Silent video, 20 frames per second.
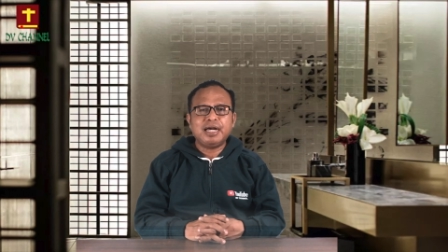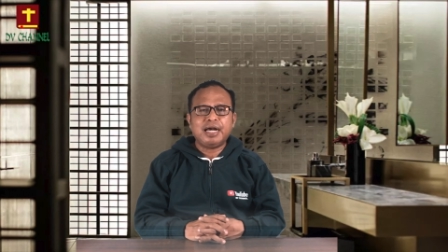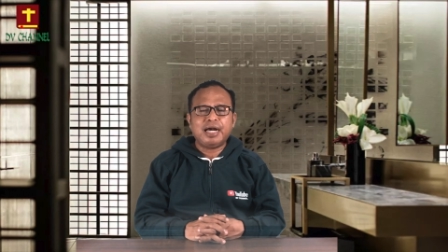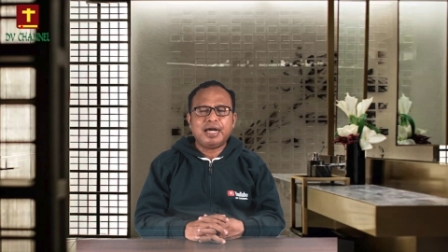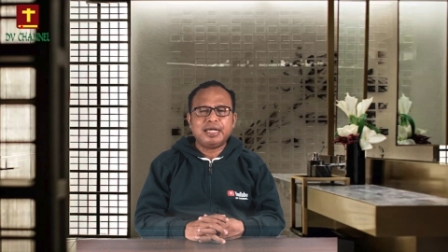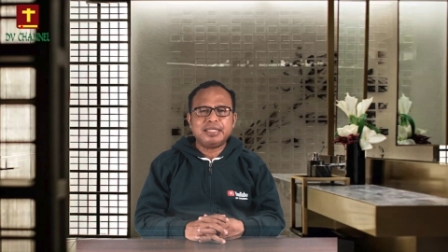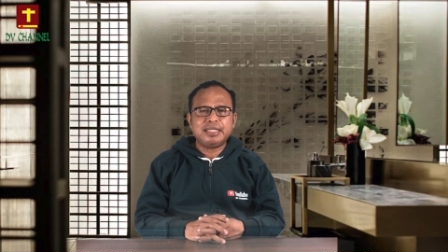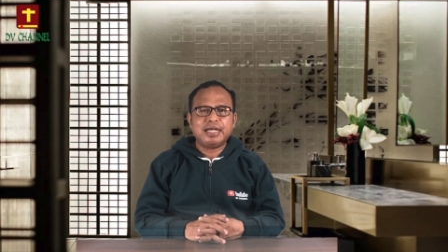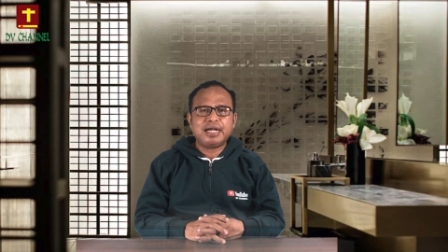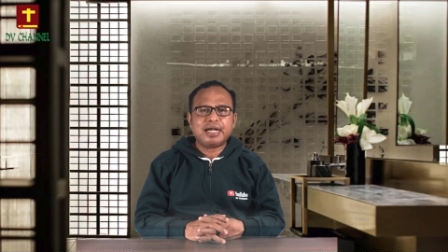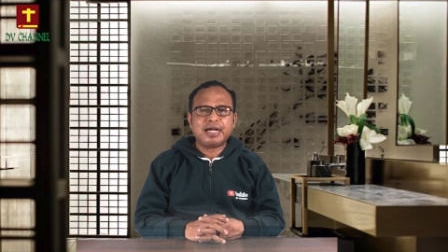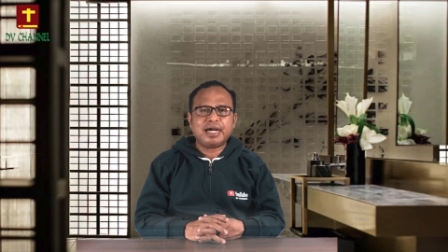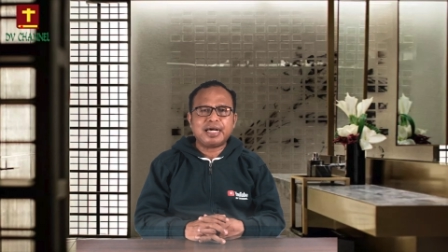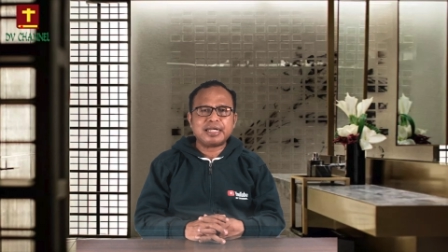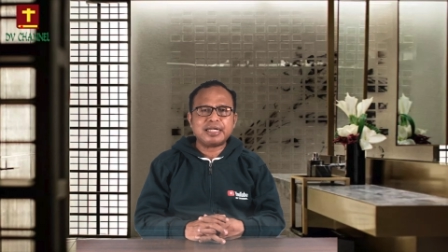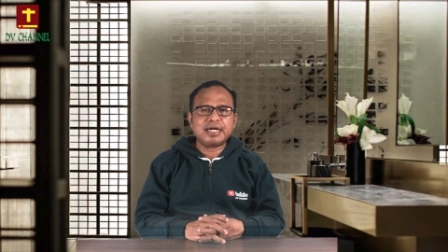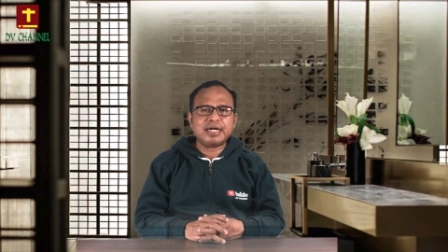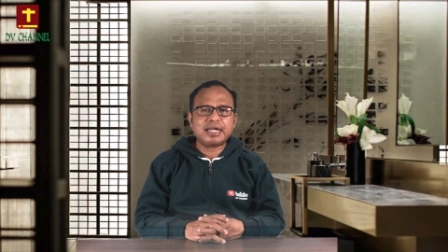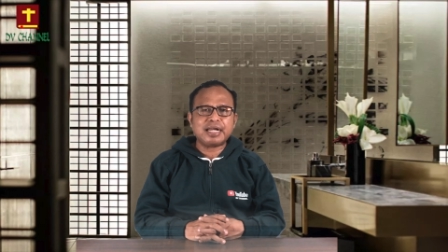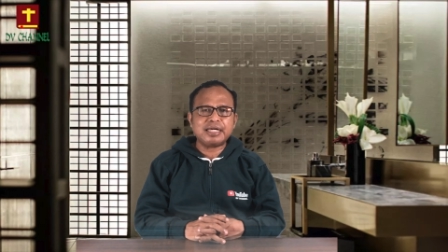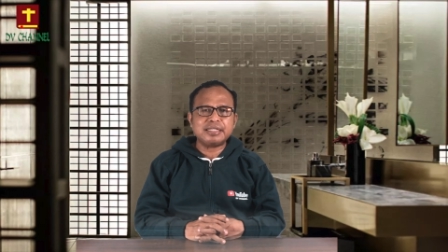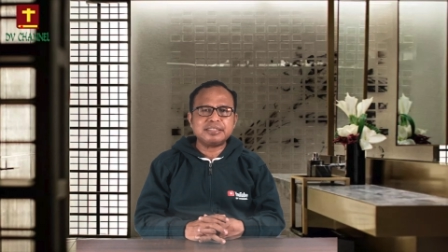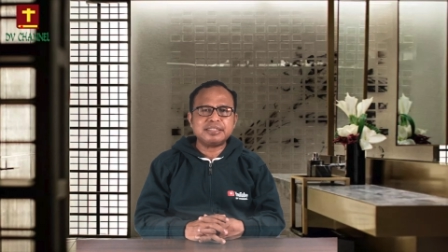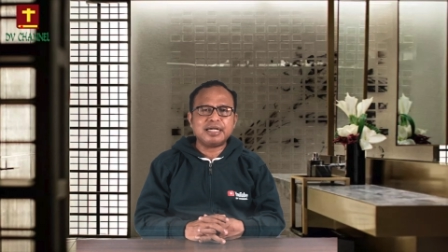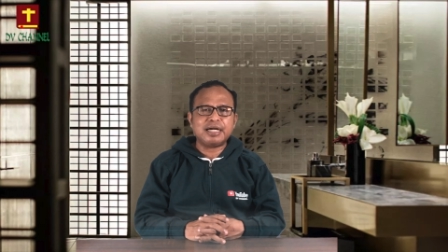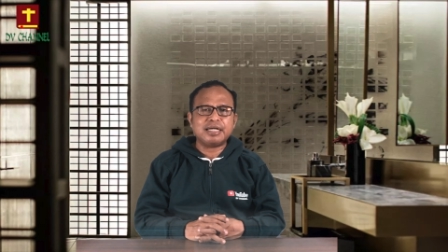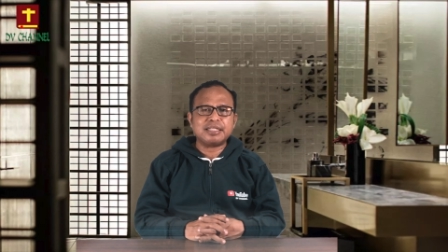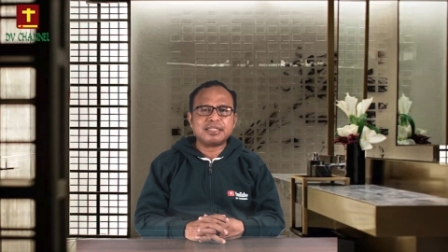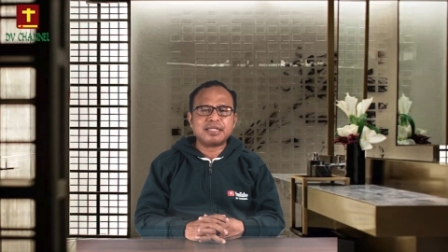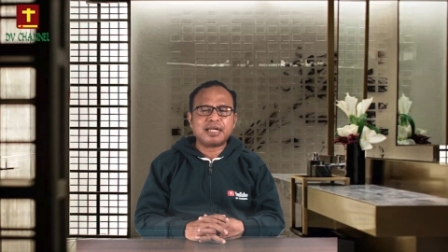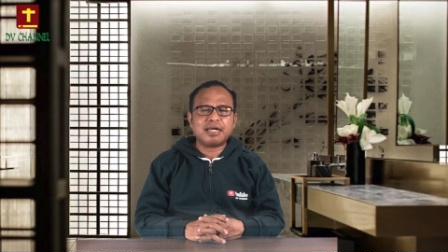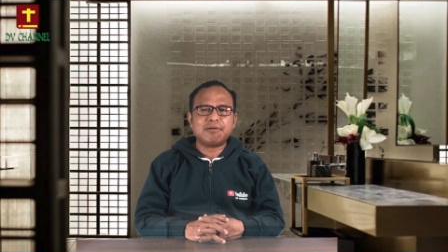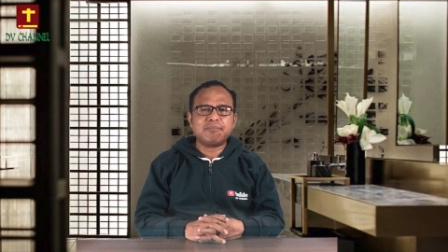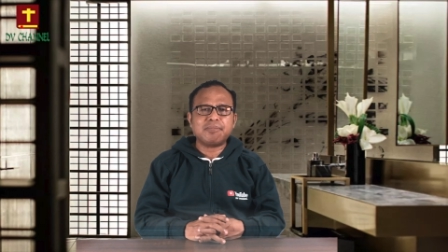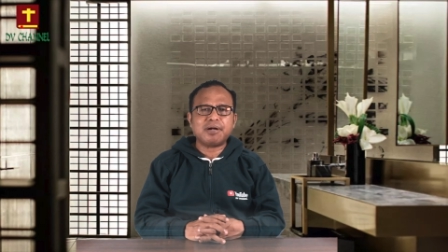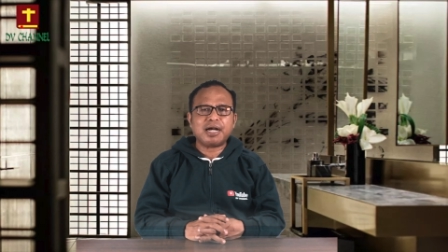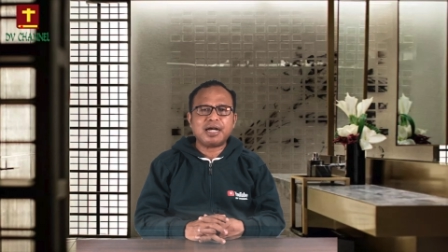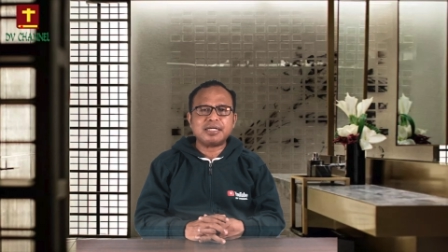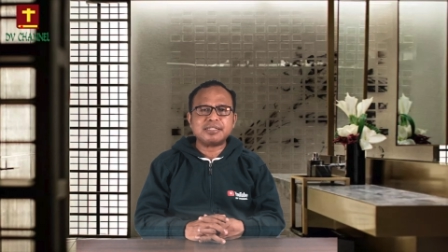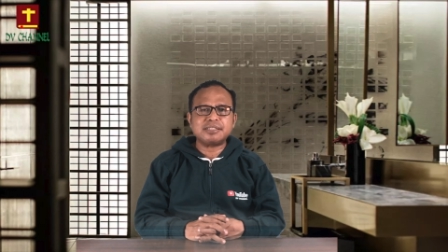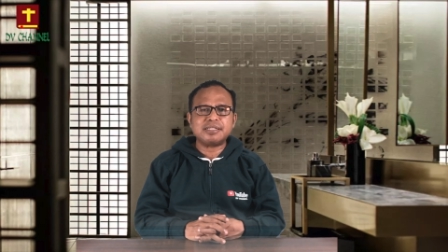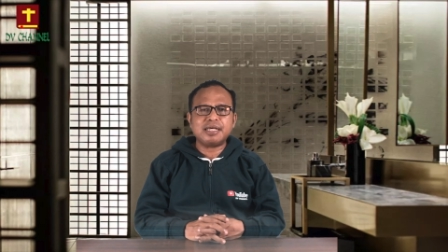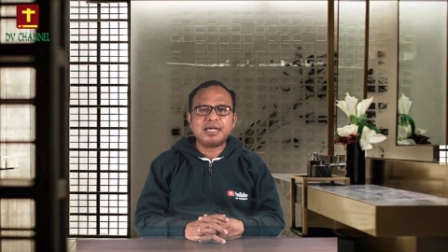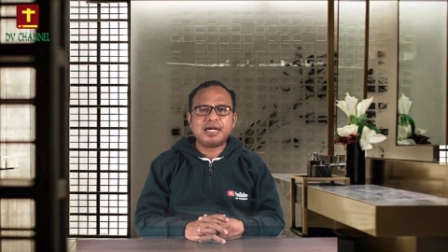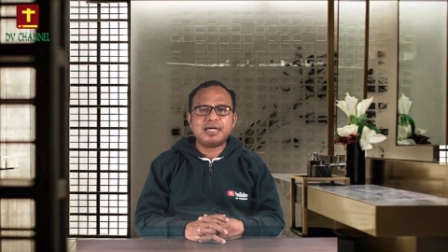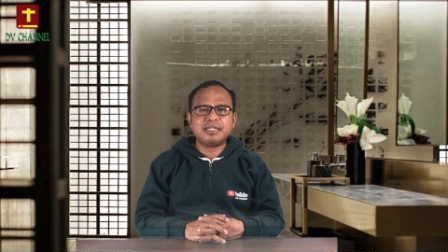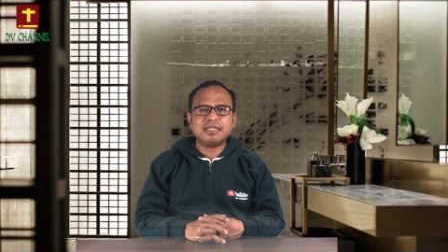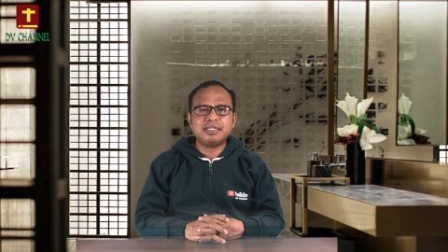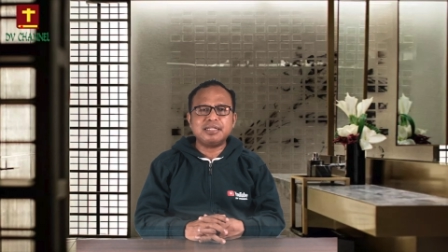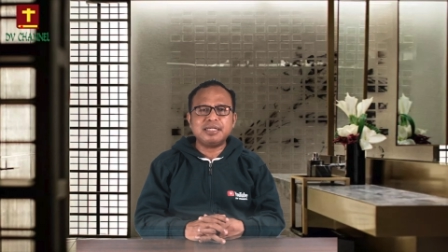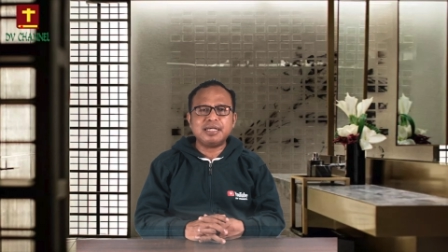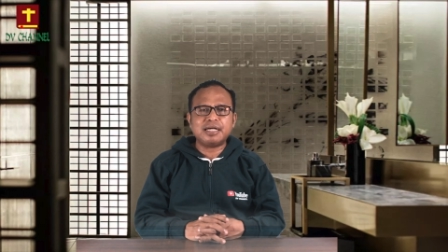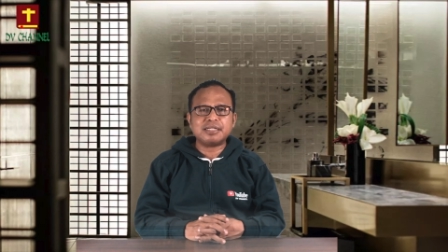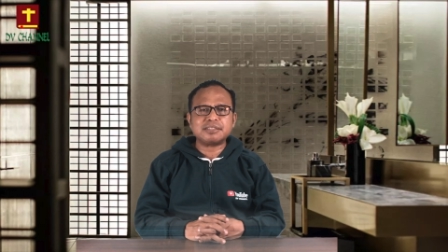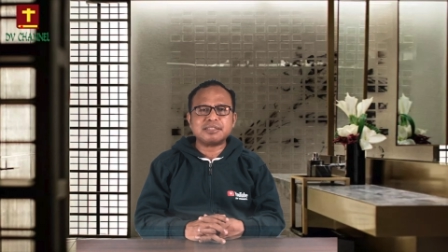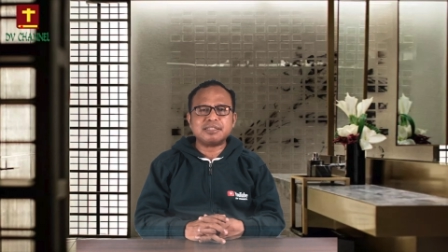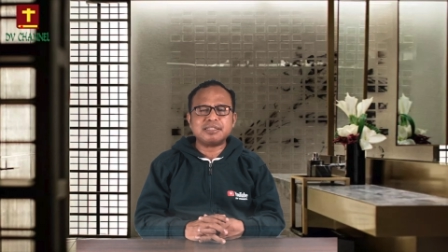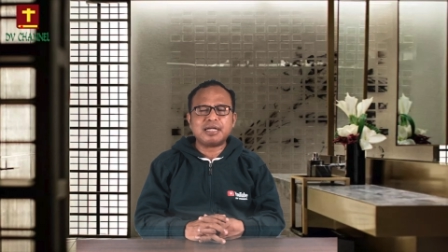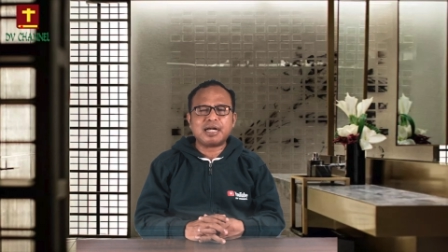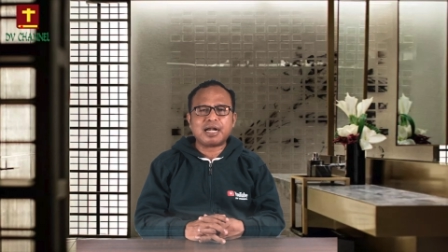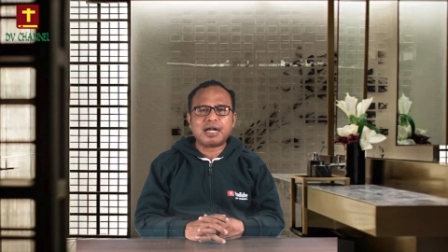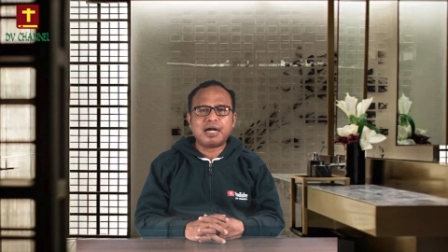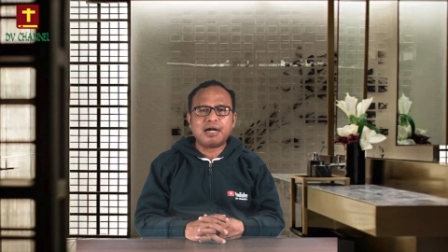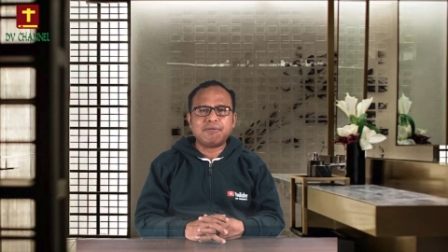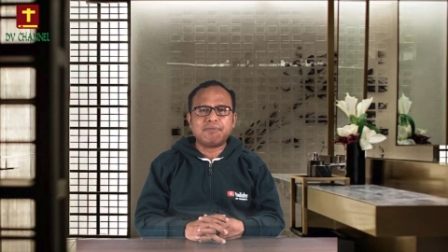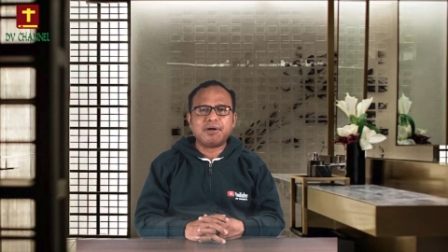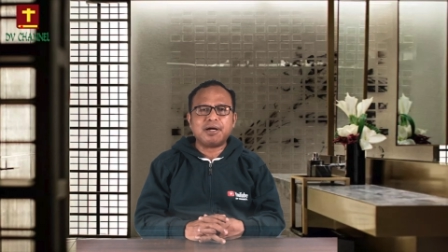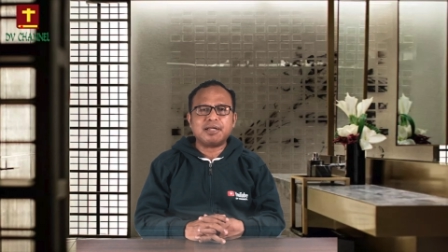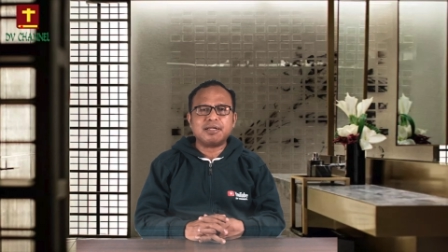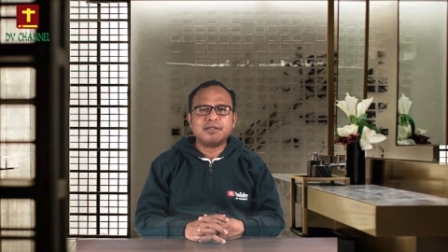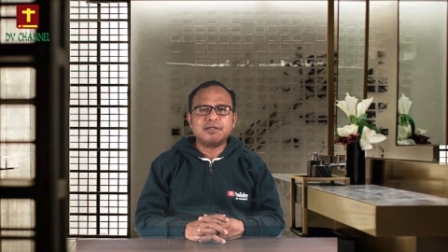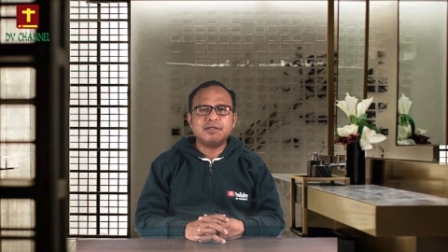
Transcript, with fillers: hanya karena raja telah mengasihani dia sejak awal,